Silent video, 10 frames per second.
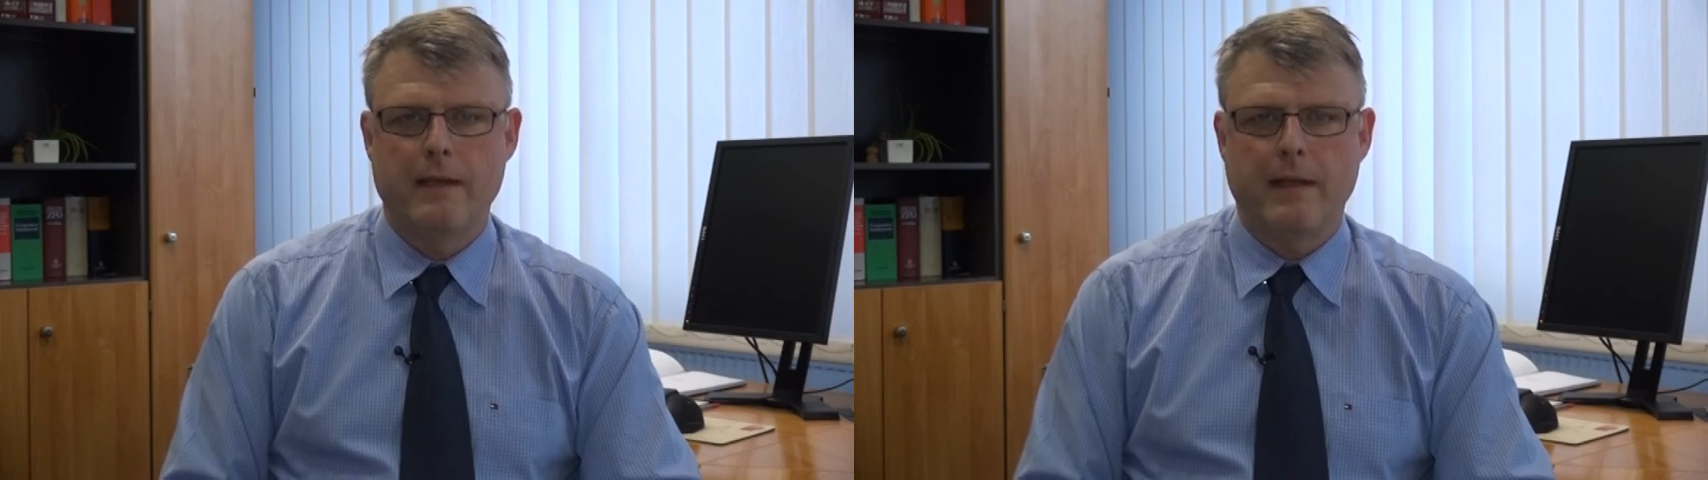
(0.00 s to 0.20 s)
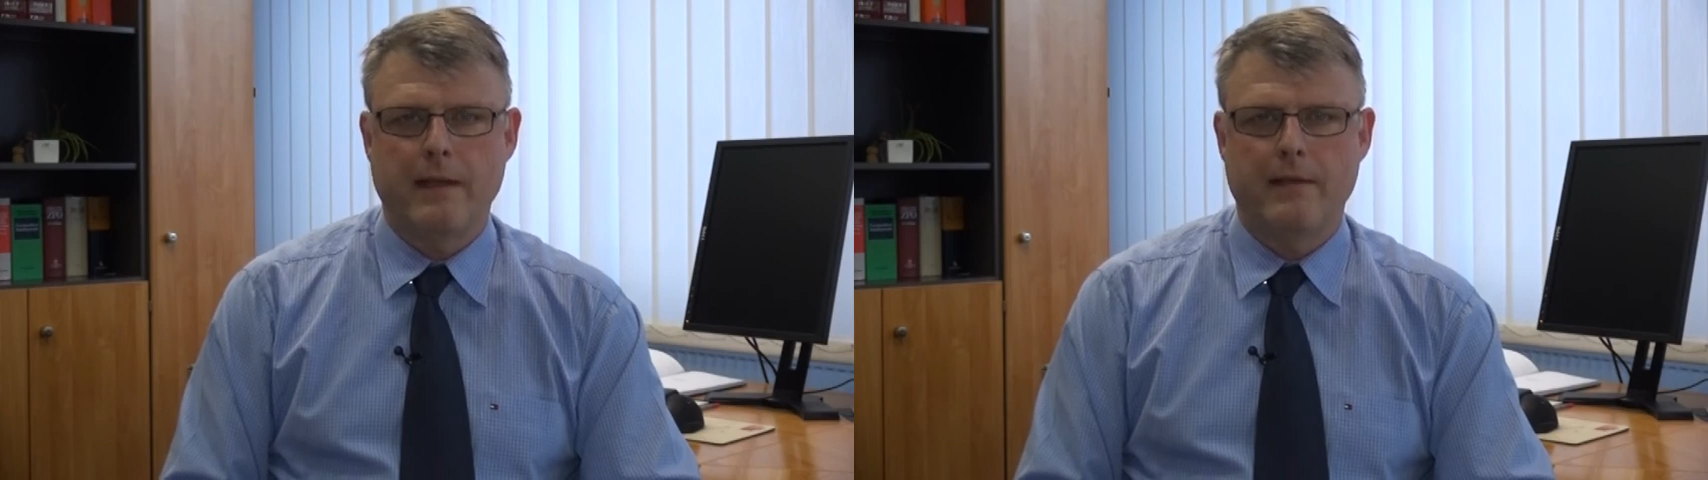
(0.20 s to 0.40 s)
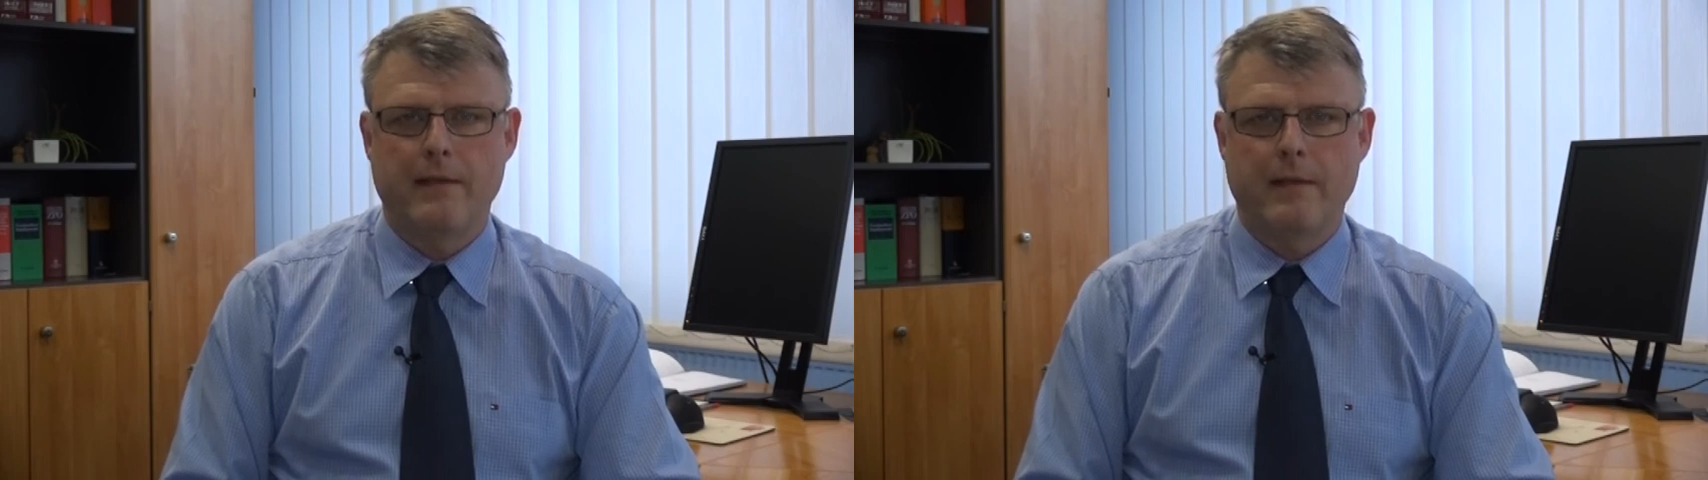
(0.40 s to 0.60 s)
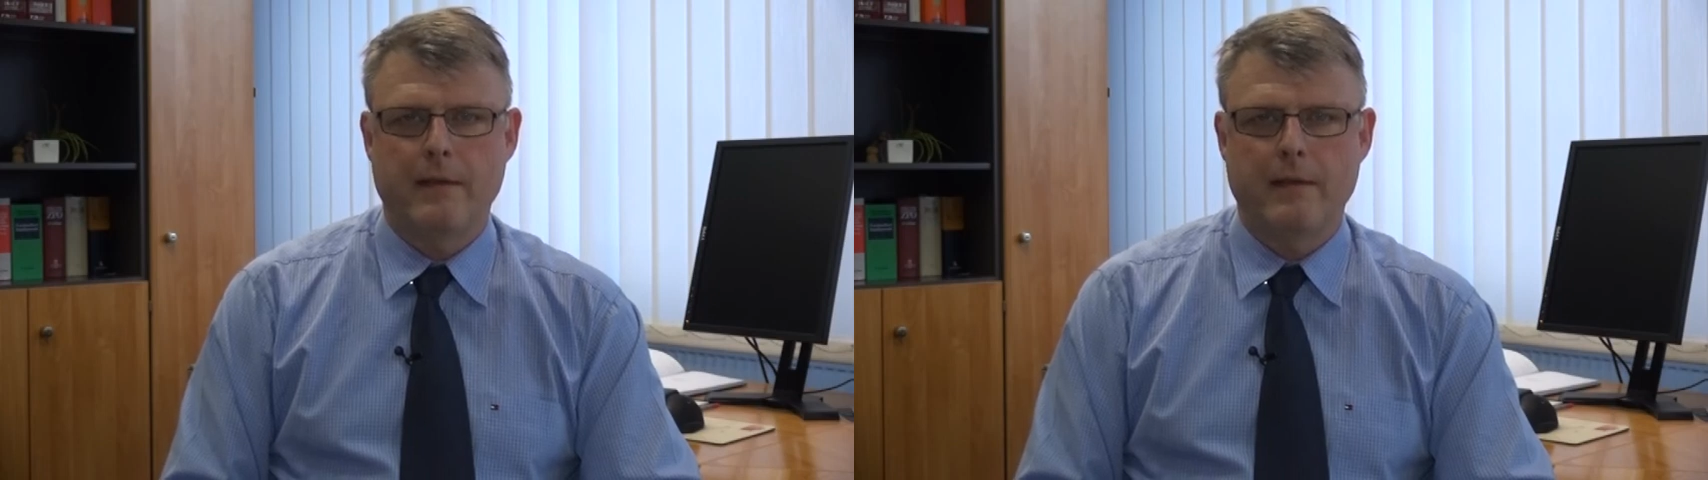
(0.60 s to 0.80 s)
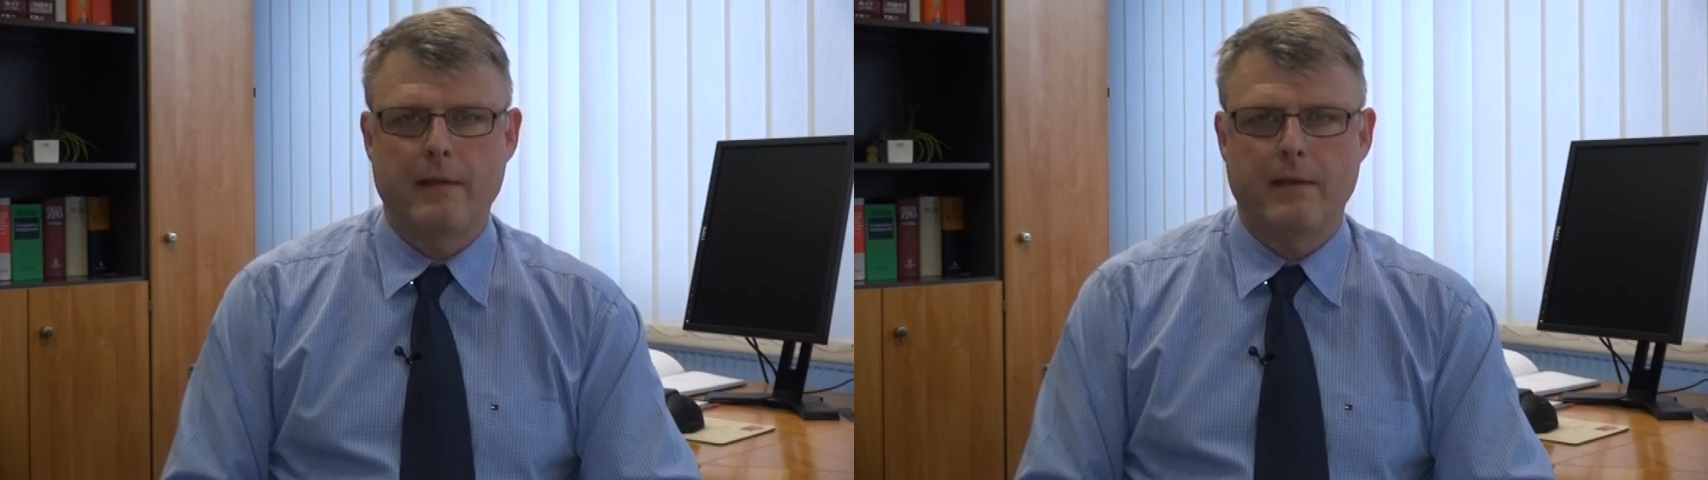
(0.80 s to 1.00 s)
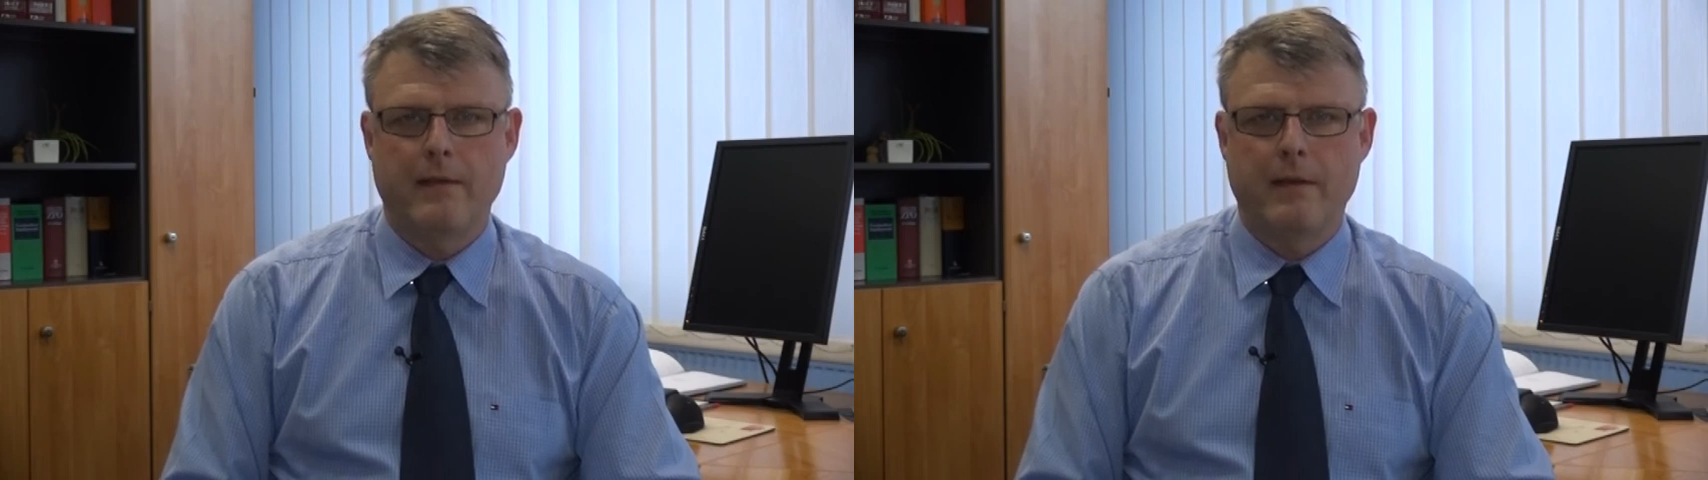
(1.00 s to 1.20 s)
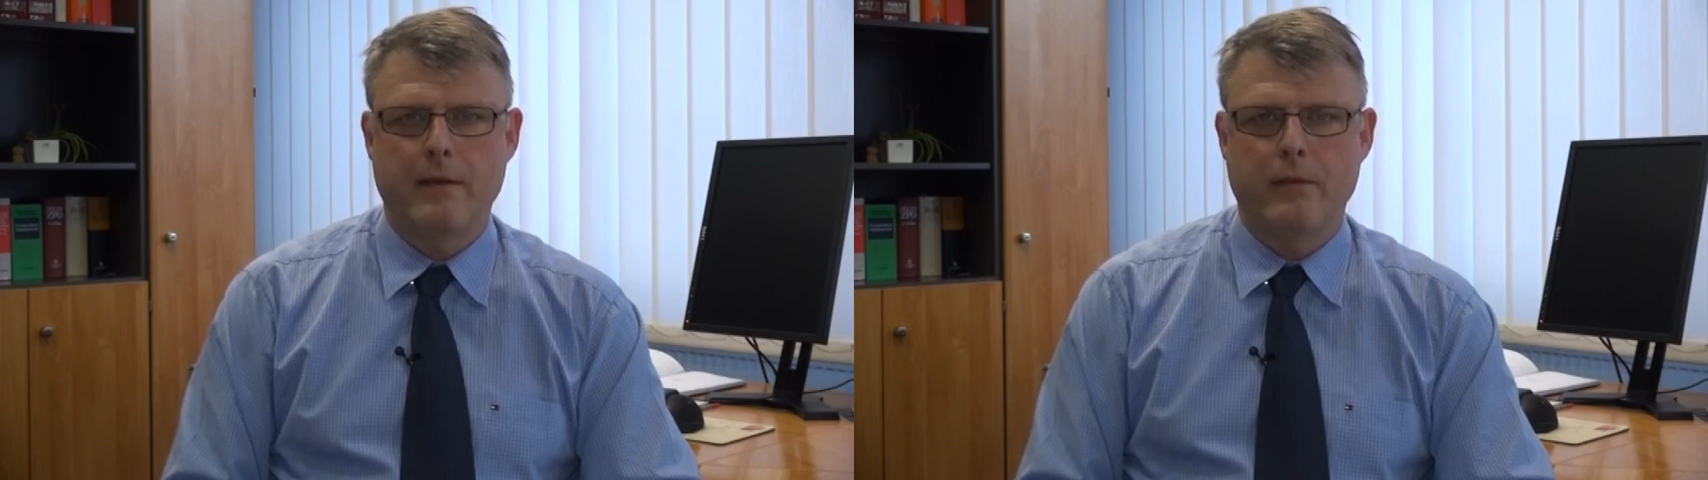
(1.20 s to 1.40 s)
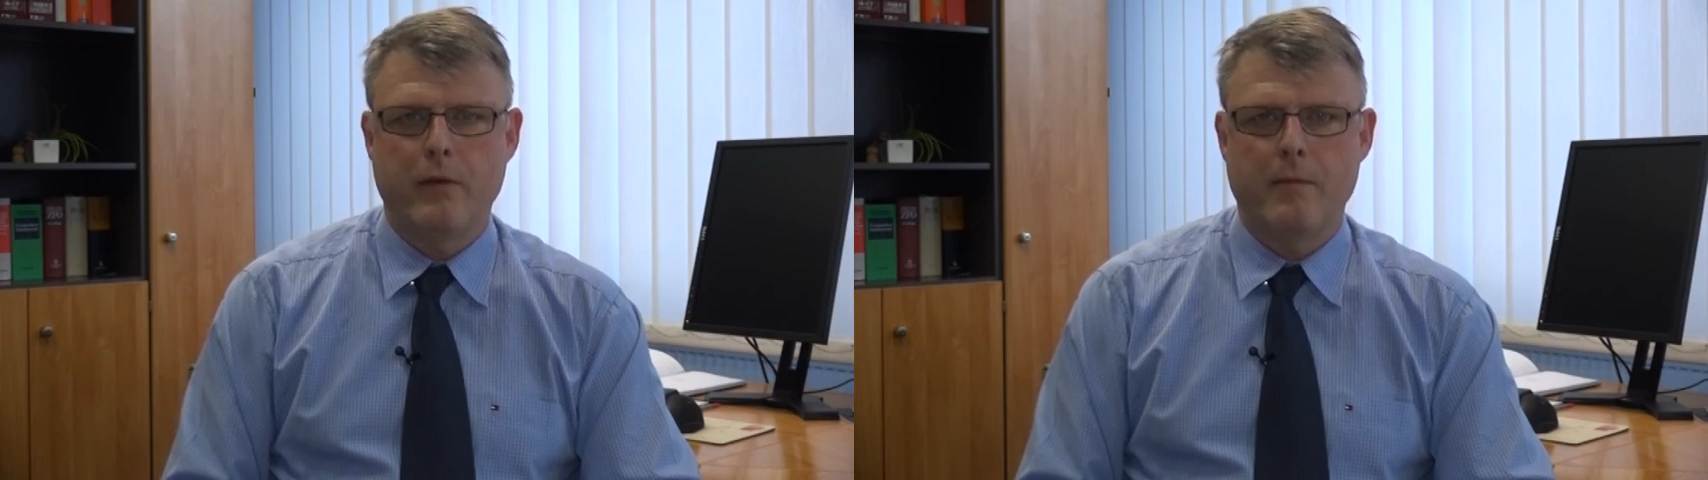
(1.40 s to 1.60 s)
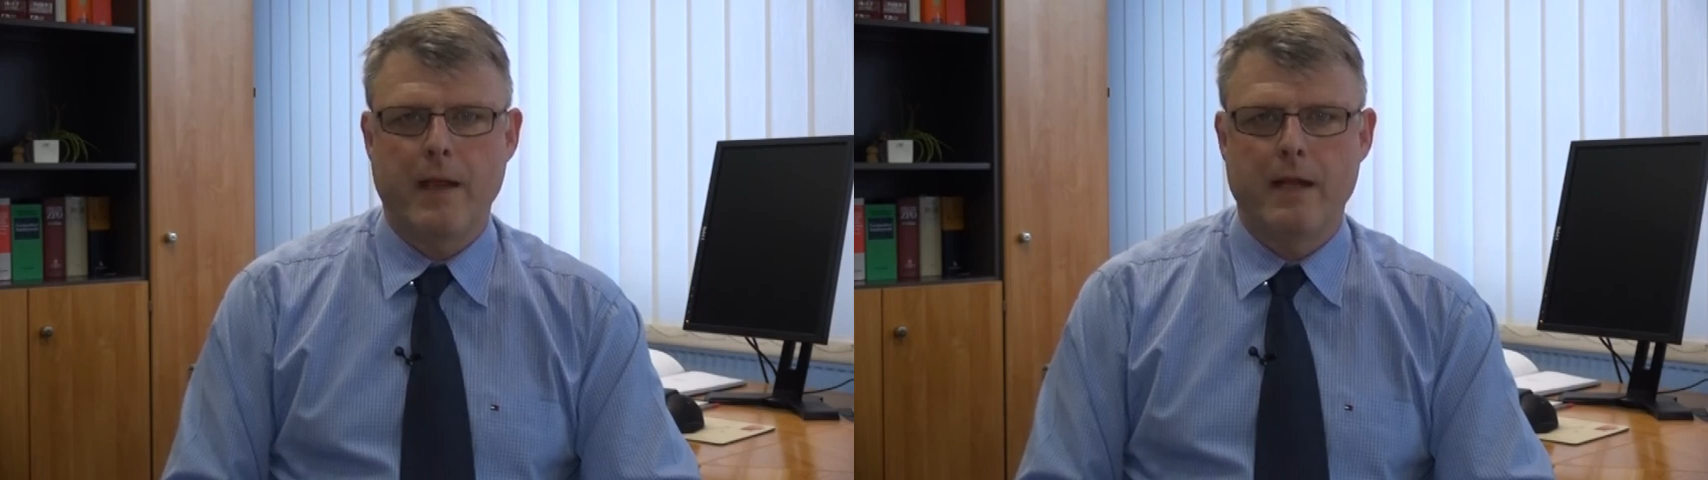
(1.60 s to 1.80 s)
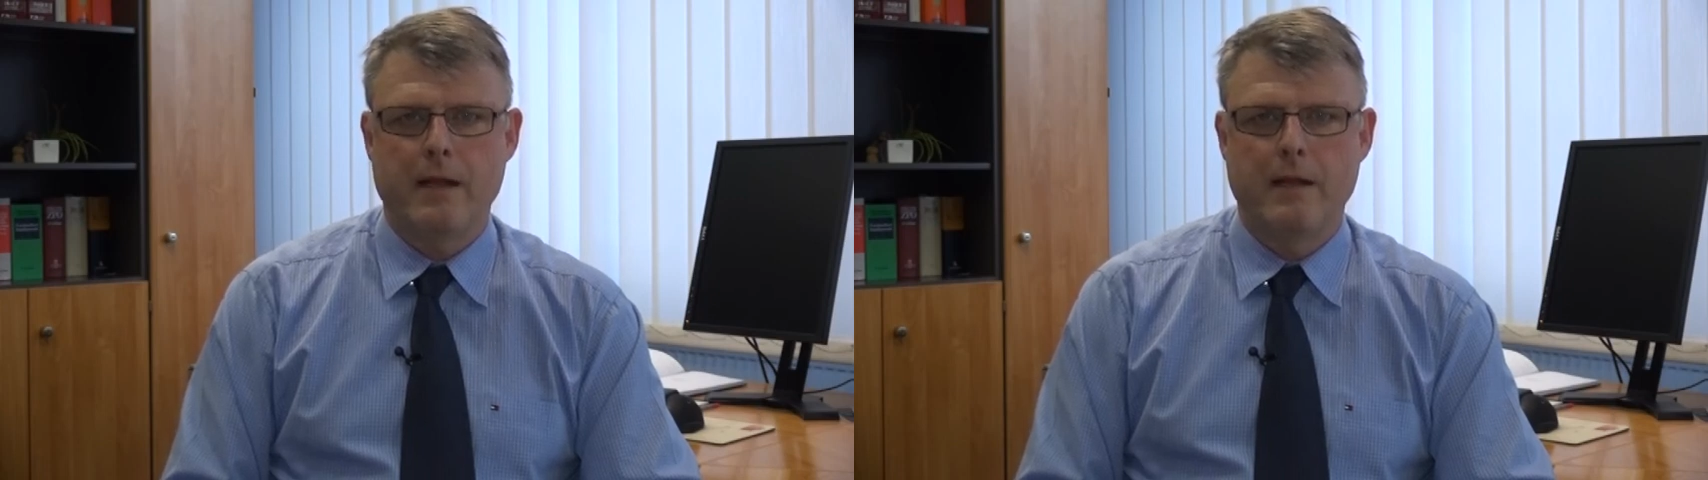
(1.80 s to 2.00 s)
dass äh, Sie für
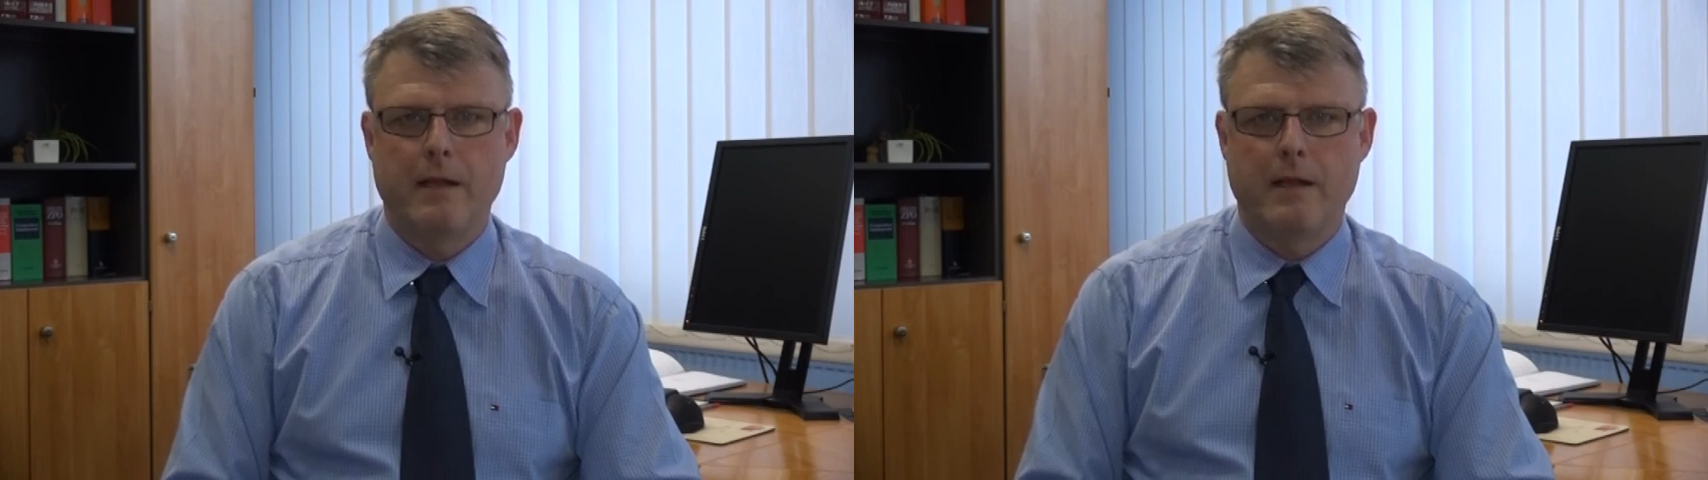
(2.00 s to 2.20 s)
Mängel,